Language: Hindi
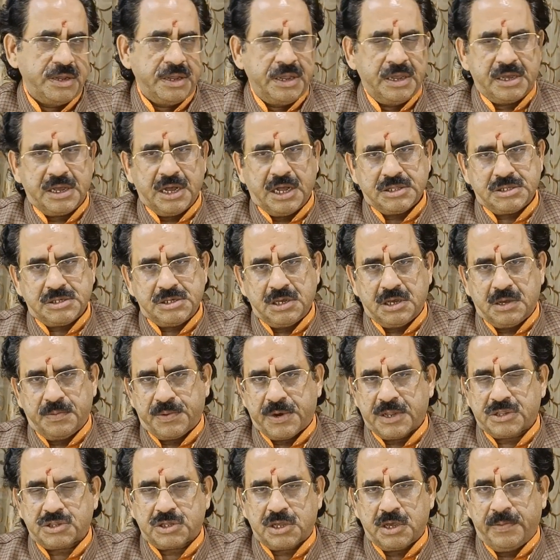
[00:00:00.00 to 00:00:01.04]
एकादशी के
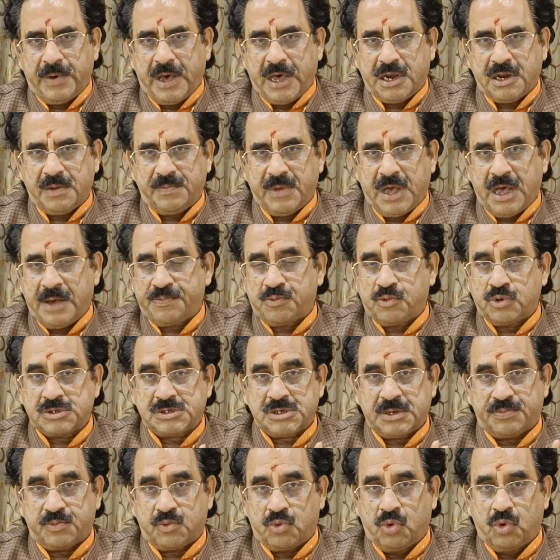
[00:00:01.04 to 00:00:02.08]
व्रत के बारे में आपको
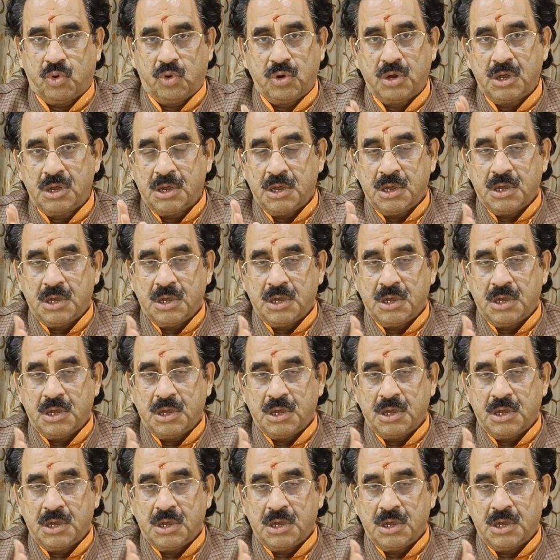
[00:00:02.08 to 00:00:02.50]
सबको